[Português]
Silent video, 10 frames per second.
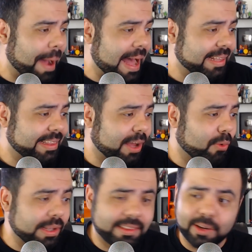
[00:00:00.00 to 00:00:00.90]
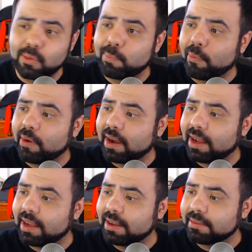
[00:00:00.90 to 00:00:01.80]
mata ou então,
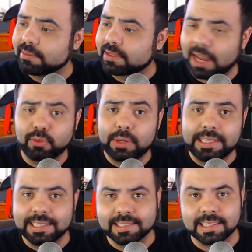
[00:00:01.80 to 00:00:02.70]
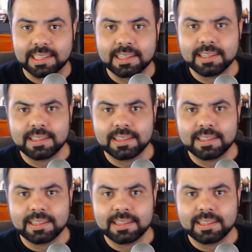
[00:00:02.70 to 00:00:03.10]
porra, canoniza.